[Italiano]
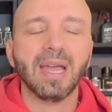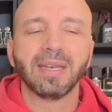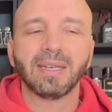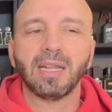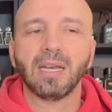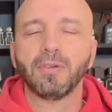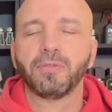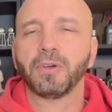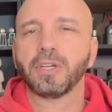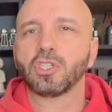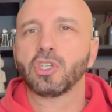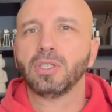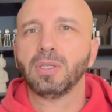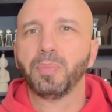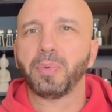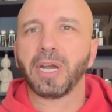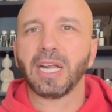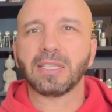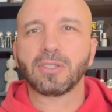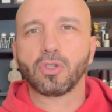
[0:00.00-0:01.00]
nelle fasce di
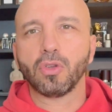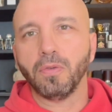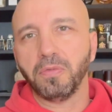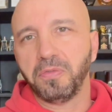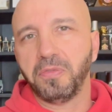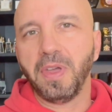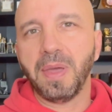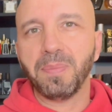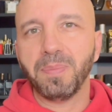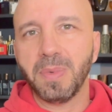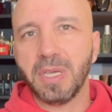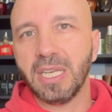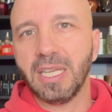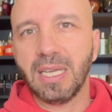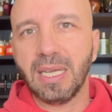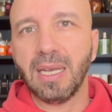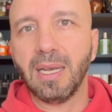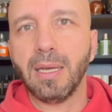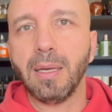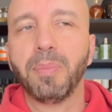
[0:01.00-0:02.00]
prezzo
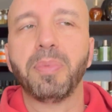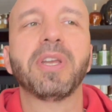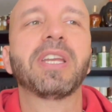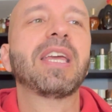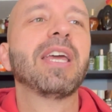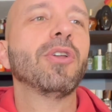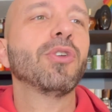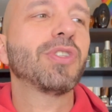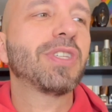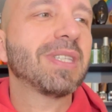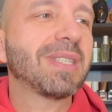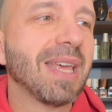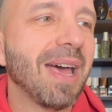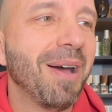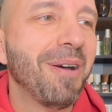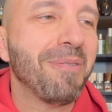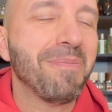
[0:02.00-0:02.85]
femminili perché non si sa